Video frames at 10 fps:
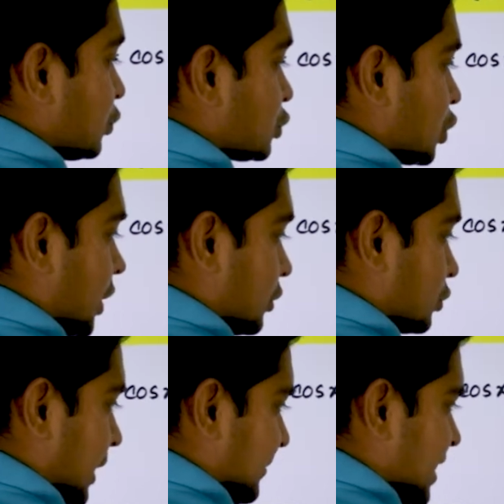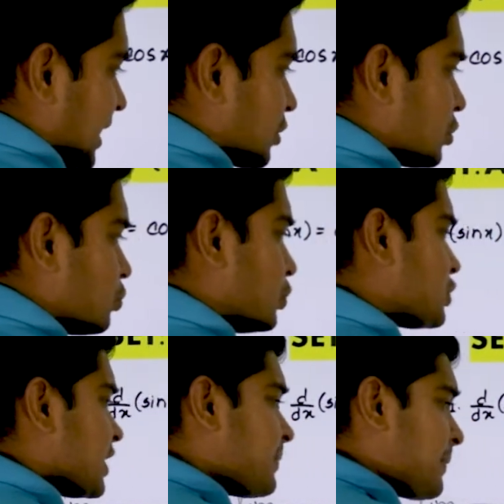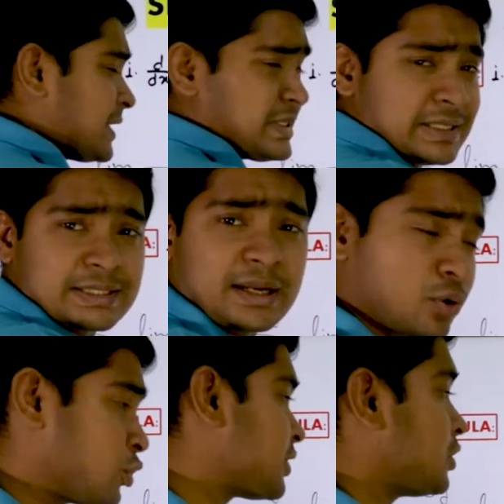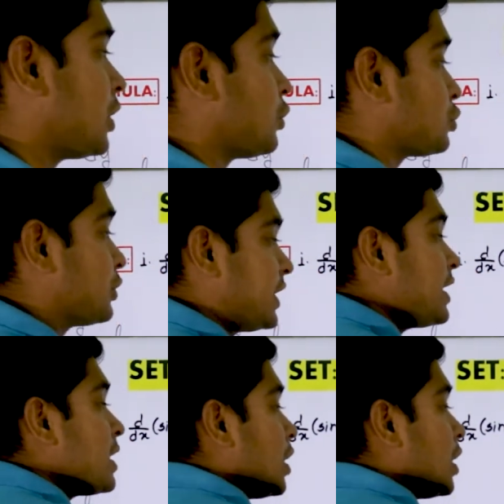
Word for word: ভুজ দয়ের অন্তর আমি আর ভুজের ব্যাপারে যাচ্ছি না কোটি দয়ের অন্তর নিয়ে